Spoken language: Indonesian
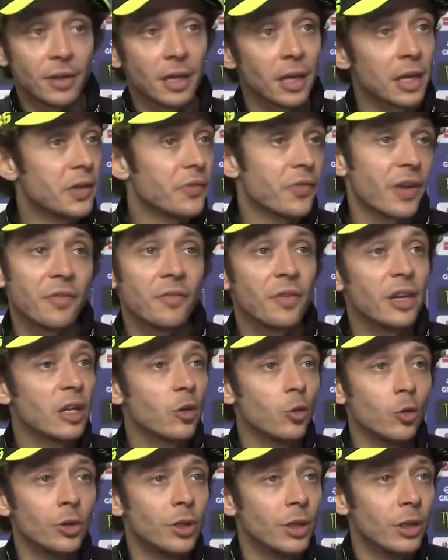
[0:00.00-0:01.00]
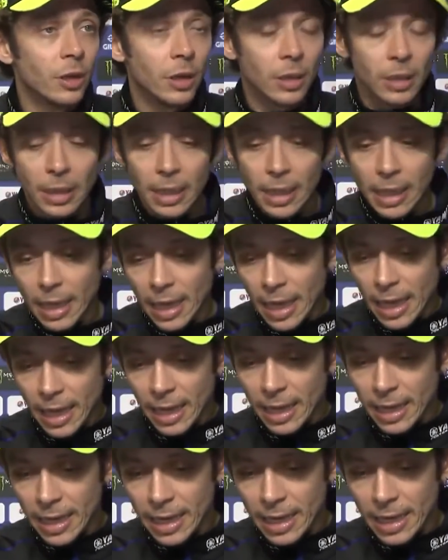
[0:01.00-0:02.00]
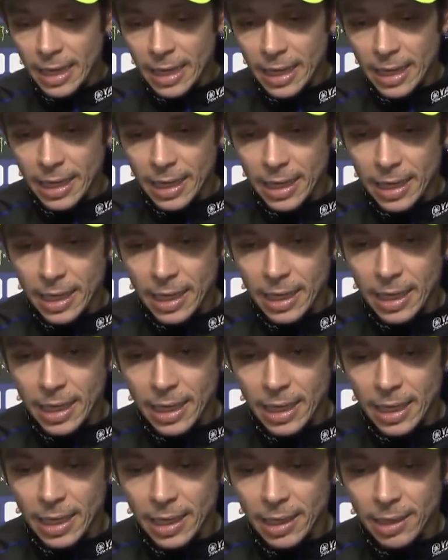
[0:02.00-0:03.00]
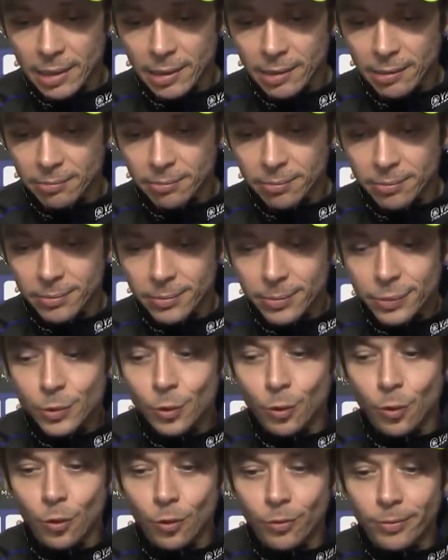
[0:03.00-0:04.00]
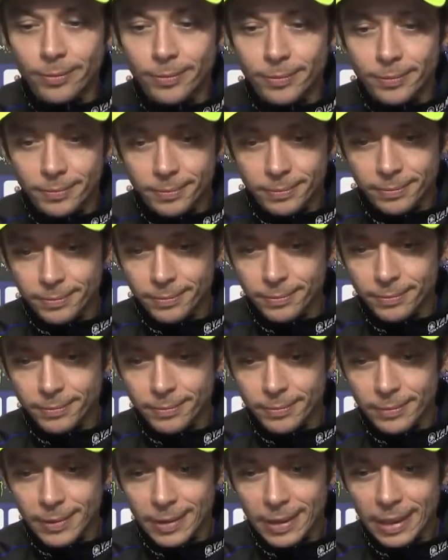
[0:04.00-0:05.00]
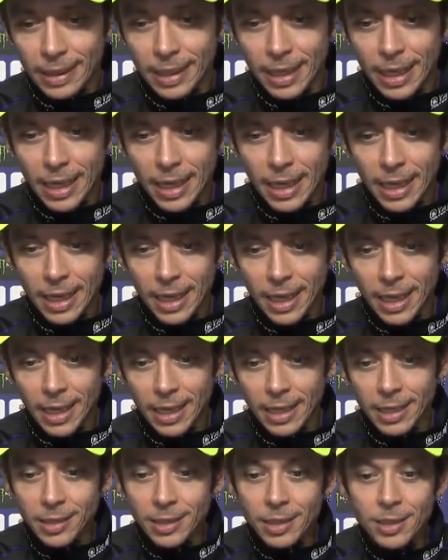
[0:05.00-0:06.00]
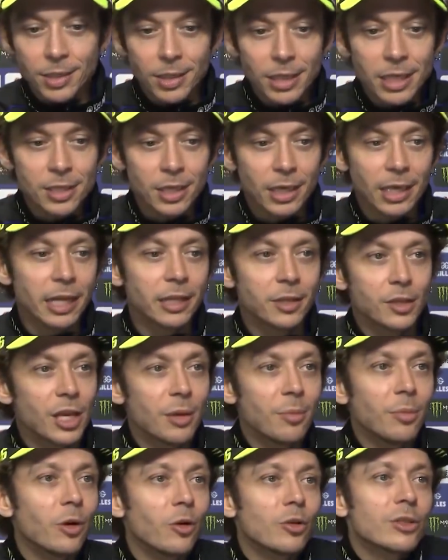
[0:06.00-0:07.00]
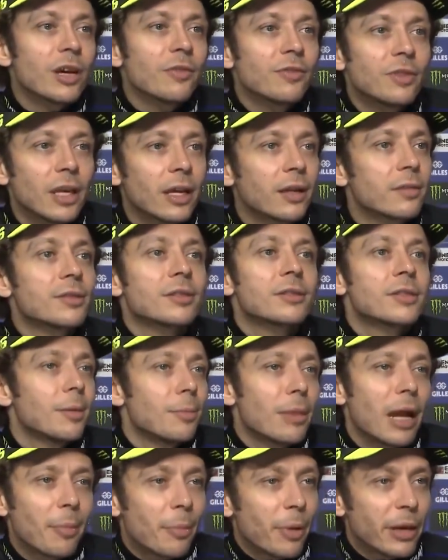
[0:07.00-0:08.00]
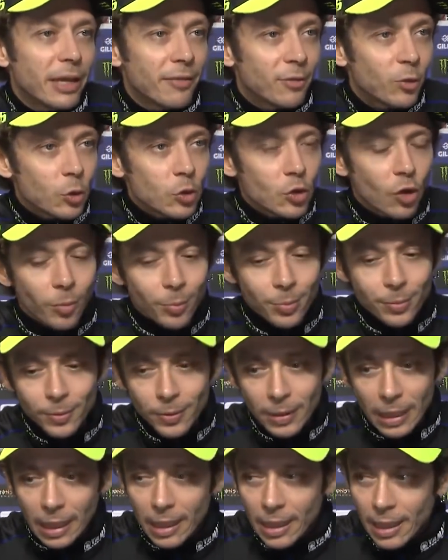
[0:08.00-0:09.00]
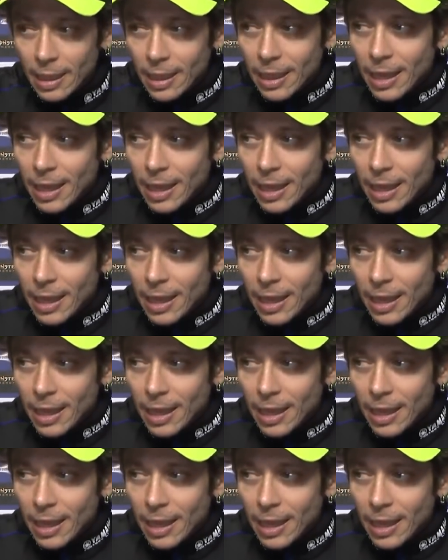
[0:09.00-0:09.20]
problem elektronik tidak pernah terjadi di Yamaha selama 12 tahun, bayangin aja. Baru kemarin terjadi. Coba semen bayangin betapa carut marutnya sekarang